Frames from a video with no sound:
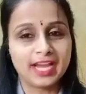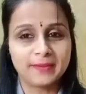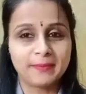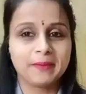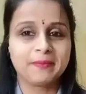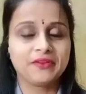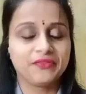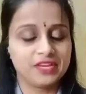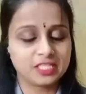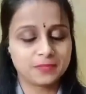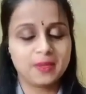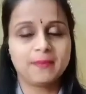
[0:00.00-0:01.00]
नाइट में अपने
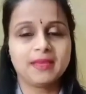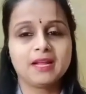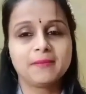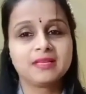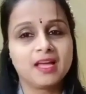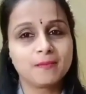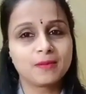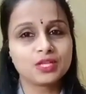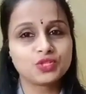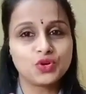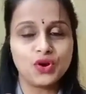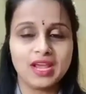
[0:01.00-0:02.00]
फेस पे मेरा बादाम का
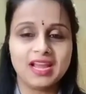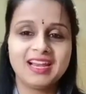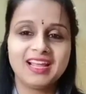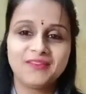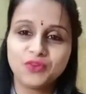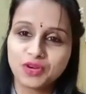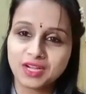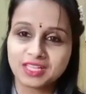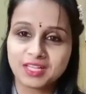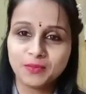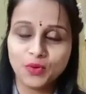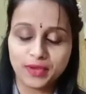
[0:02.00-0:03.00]
जो ऑयल है वो
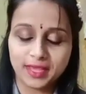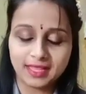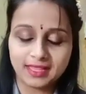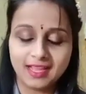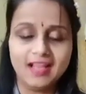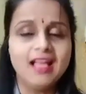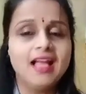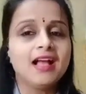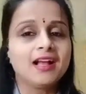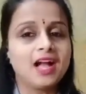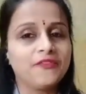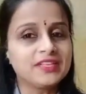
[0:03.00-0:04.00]
ख़त्म हो गया था
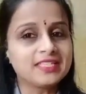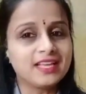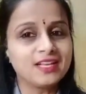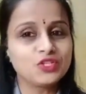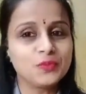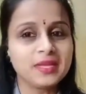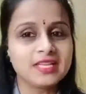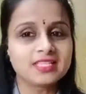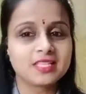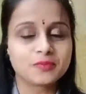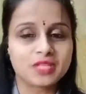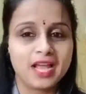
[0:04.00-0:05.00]
काफ़ी सारे जो मेरे
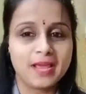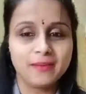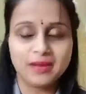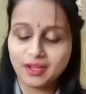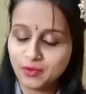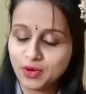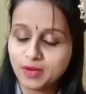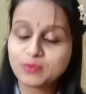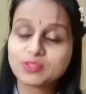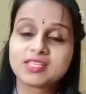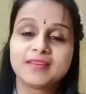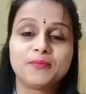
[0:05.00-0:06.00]
सब्सक्राइबर हैं उन्होंने
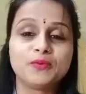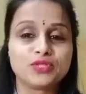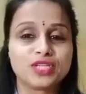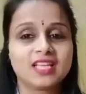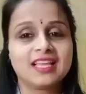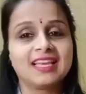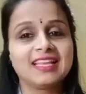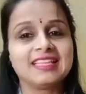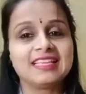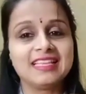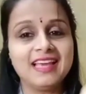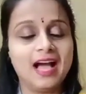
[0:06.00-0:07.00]
मुझसे पूछा था कि
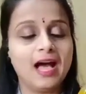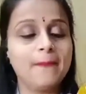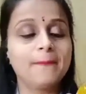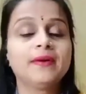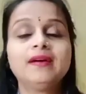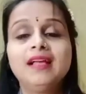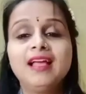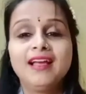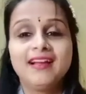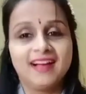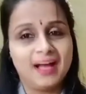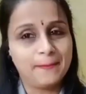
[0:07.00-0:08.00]
दीदी आप
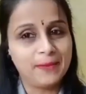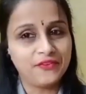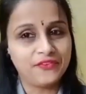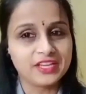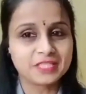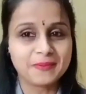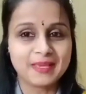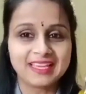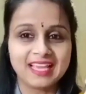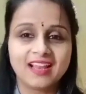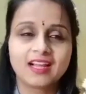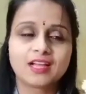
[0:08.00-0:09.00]
आपने फेस पे
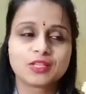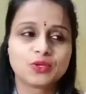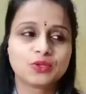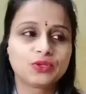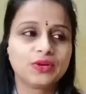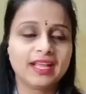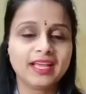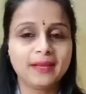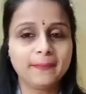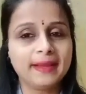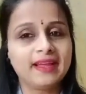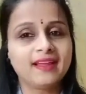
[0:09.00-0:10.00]
क्या लगाते हो तो डियर
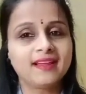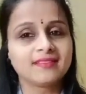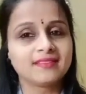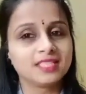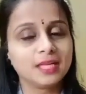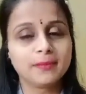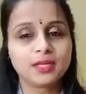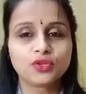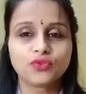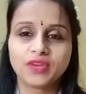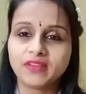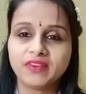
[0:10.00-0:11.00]
मैं दिन में
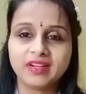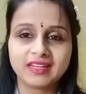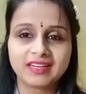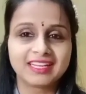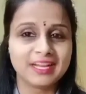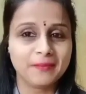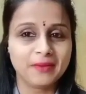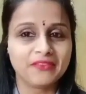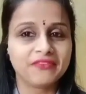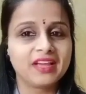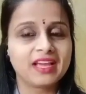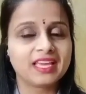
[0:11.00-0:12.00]
तो वही विंटर क्रीम
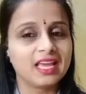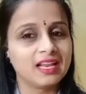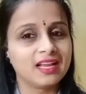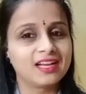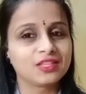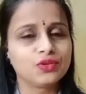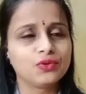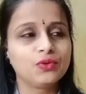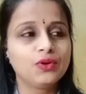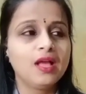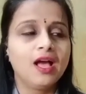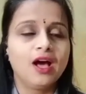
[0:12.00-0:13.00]
निविया की है लगाती
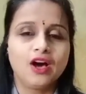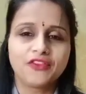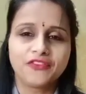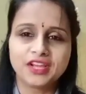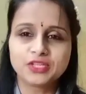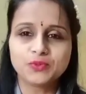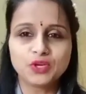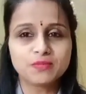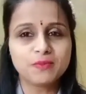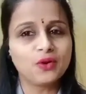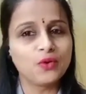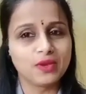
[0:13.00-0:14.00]
हूँ और फेस वॉश
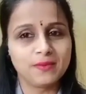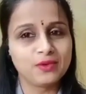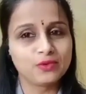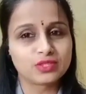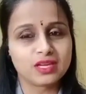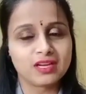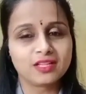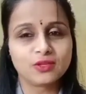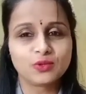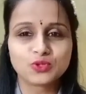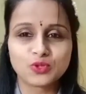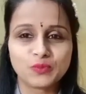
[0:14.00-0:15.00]
मैं कोई भी यूज़ कर लेती
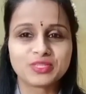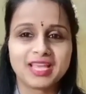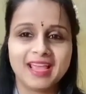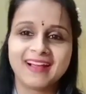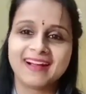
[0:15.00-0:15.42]
हूँ जो मुझे